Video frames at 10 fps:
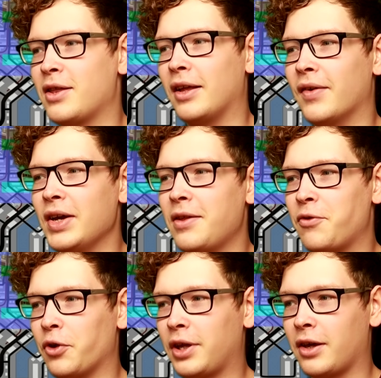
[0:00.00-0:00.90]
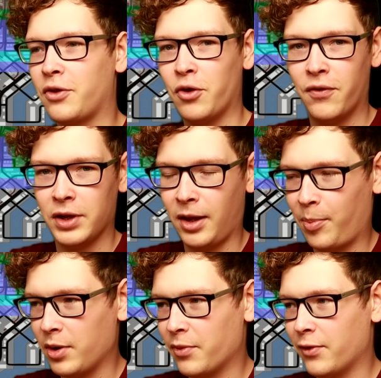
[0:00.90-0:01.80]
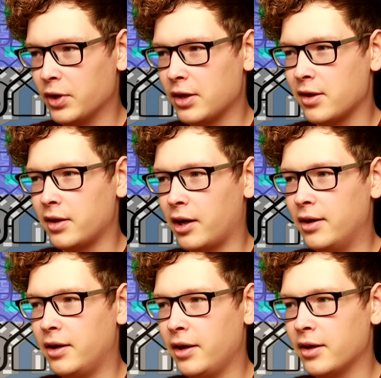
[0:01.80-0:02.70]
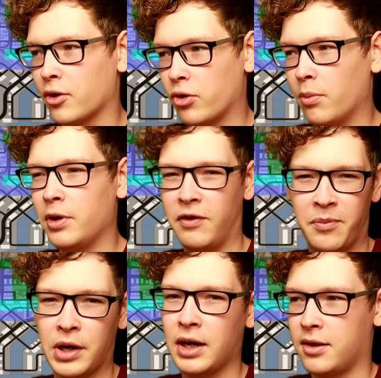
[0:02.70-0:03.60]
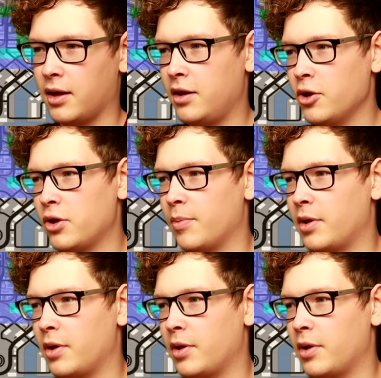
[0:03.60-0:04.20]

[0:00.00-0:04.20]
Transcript: Не знаю, давайте все-таки снова тэпнем его на центральный рынок, чтобы не в магаз одежды,